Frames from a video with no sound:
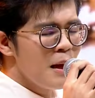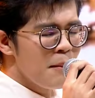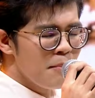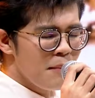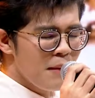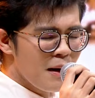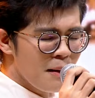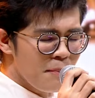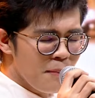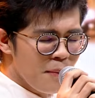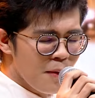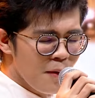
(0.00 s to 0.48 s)

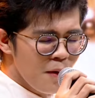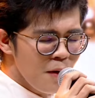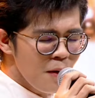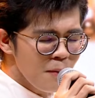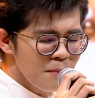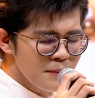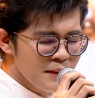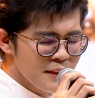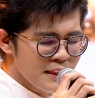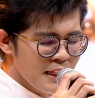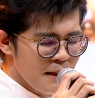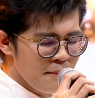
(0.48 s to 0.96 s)
มาพบ
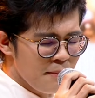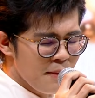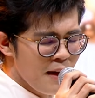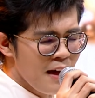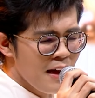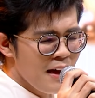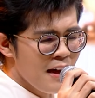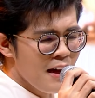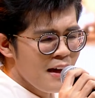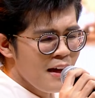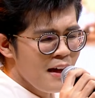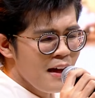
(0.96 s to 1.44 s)
ส
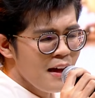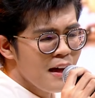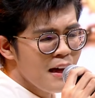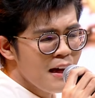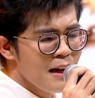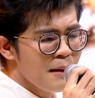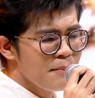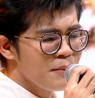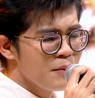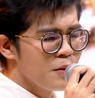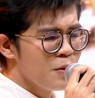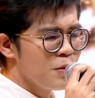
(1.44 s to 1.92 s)
ภา
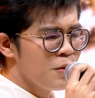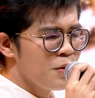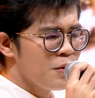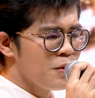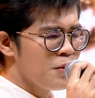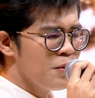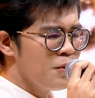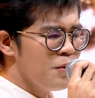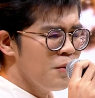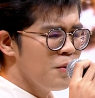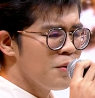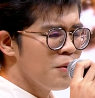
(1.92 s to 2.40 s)
พทุน
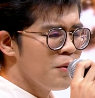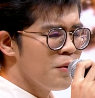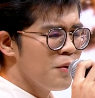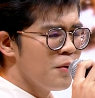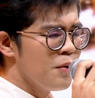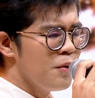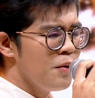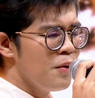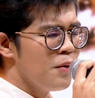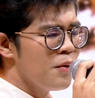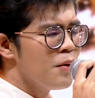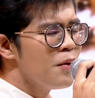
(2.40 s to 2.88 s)
หั
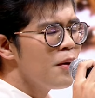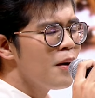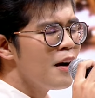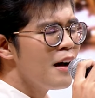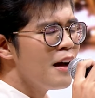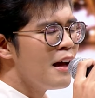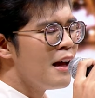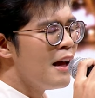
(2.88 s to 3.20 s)
ว